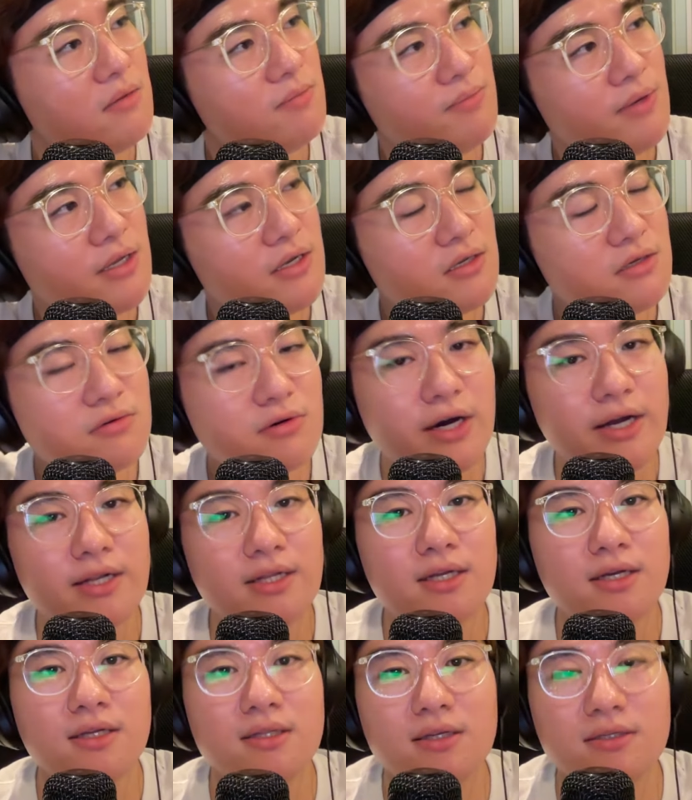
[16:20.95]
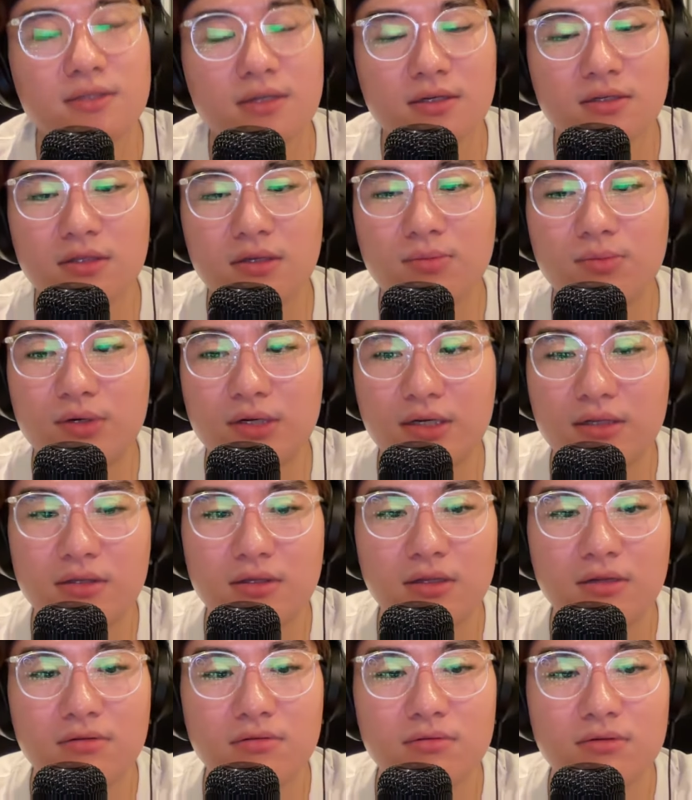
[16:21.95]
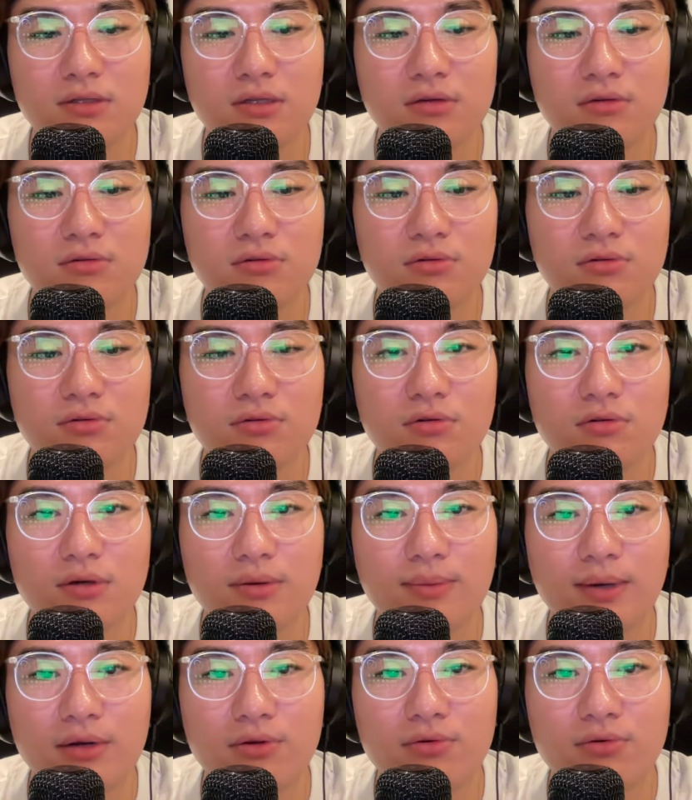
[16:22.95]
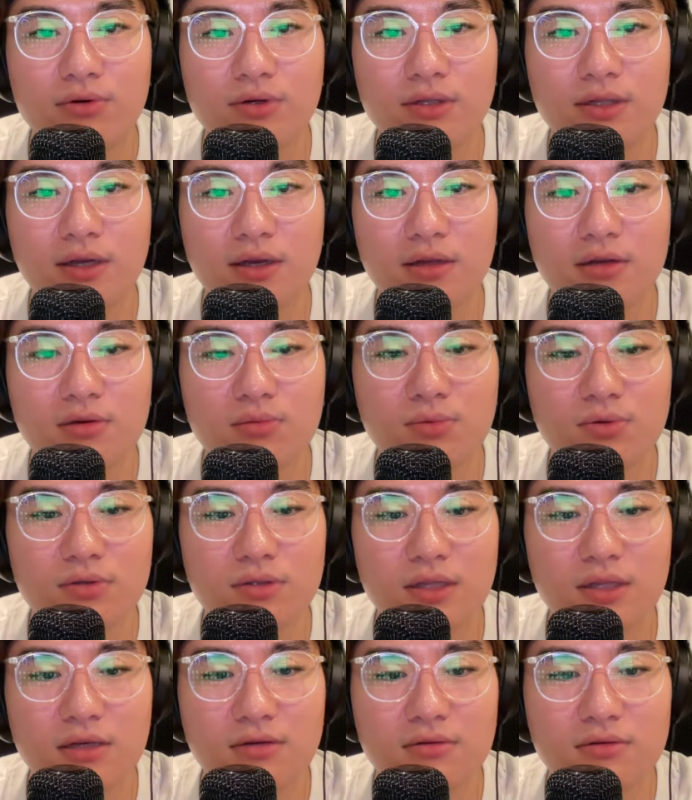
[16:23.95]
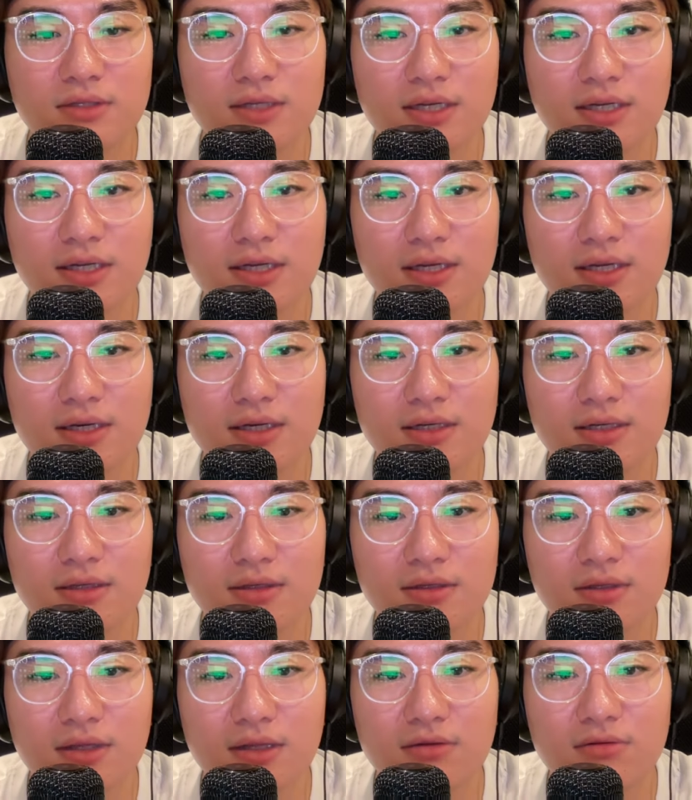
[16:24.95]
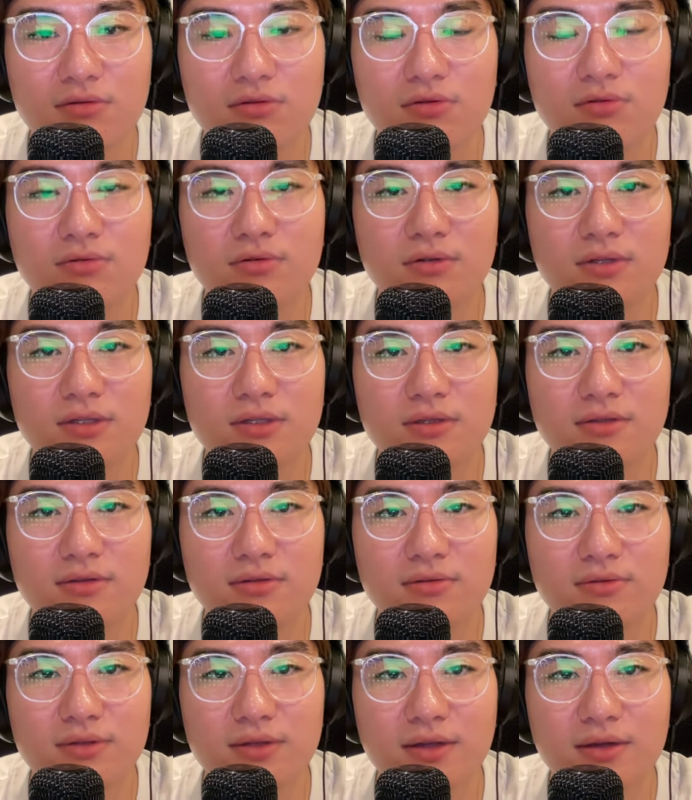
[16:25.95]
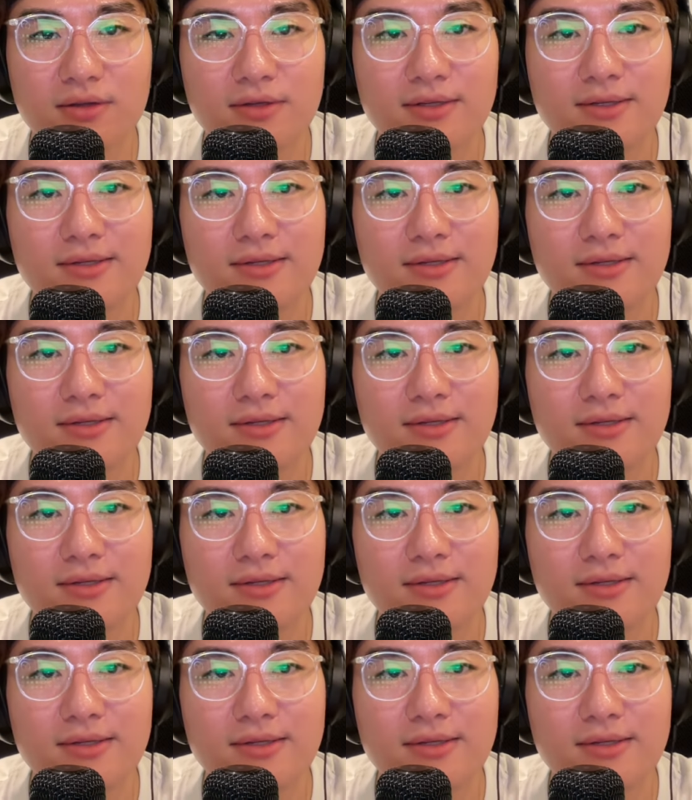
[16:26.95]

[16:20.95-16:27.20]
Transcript: ベニューをあれだけ出させてもらってるっていうところは、まあ、好意的に思ってるんじゃないかなっていうところですよね。